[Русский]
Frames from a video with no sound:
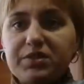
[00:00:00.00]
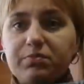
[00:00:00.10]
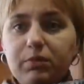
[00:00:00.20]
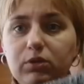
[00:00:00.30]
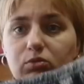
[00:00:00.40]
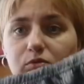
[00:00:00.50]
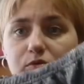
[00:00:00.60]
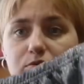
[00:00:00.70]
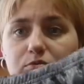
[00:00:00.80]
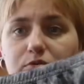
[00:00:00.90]

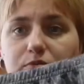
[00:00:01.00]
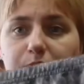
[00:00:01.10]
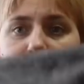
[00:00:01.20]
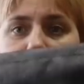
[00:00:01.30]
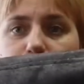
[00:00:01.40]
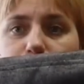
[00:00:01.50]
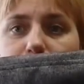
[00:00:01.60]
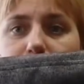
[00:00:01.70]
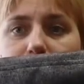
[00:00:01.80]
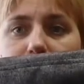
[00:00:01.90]
посмотрю, покажу
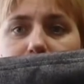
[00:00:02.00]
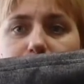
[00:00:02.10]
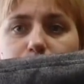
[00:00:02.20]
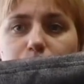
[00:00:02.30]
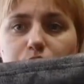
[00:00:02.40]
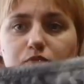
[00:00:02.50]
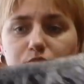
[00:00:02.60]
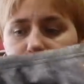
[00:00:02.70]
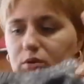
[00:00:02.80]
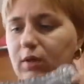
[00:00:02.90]
вам, как и что
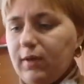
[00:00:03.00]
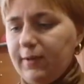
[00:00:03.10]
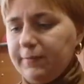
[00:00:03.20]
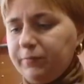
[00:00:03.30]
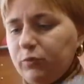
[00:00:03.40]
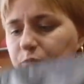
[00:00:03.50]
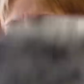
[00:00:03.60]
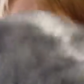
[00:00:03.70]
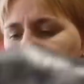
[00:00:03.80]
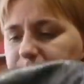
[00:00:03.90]
будет. Ну, в
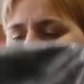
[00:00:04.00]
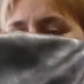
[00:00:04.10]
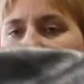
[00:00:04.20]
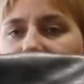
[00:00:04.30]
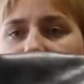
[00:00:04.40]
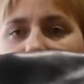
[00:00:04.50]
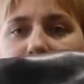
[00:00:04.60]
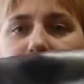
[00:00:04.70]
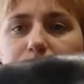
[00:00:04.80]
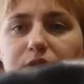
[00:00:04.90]
принципе, расцветка,
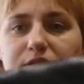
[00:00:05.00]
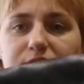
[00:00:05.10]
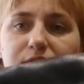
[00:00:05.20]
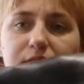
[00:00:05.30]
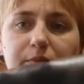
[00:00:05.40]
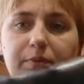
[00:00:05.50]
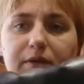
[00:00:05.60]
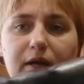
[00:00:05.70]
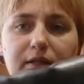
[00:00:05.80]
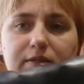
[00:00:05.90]
мне вот расцветка
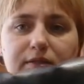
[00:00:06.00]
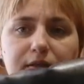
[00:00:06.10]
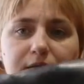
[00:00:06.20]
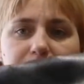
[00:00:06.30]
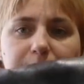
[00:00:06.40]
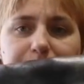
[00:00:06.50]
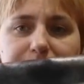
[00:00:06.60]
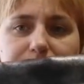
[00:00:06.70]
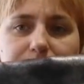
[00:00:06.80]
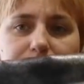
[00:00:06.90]
понравилась, такая
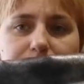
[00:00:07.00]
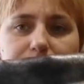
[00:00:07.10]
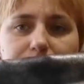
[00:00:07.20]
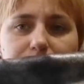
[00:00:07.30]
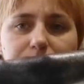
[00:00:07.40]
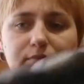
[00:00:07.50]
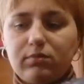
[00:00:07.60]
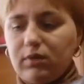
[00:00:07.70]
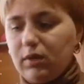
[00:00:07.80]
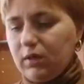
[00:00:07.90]
ляпистая, видите.
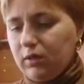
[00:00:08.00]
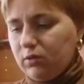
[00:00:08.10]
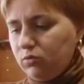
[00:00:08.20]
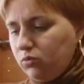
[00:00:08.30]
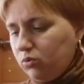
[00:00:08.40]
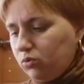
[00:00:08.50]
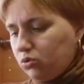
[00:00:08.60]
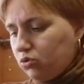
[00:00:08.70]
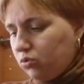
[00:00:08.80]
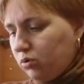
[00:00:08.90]
Ну,
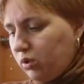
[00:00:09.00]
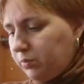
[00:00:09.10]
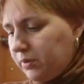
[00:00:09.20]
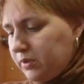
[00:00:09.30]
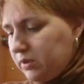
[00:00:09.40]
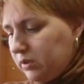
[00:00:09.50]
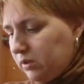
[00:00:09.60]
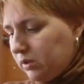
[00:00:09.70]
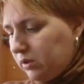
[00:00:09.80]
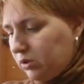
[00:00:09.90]
то, что она
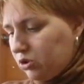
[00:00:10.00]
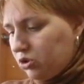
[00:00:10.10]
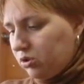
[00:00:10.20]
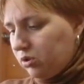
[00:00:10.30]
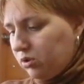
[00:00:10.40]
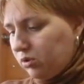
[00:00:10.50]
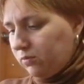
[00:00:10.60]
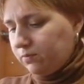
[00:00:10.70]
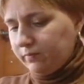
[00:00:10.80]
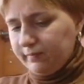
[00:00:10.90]
блестит, конечно,
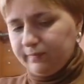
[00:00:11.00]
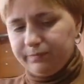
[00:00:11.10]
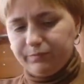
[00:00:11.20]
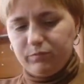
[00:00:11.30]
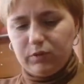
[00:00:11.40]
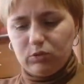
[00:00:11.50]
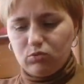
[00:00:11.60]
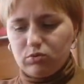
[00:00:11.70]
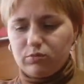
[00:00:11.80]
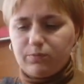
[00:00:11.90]
это
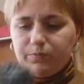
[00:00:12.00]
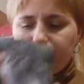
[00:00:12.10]
минус.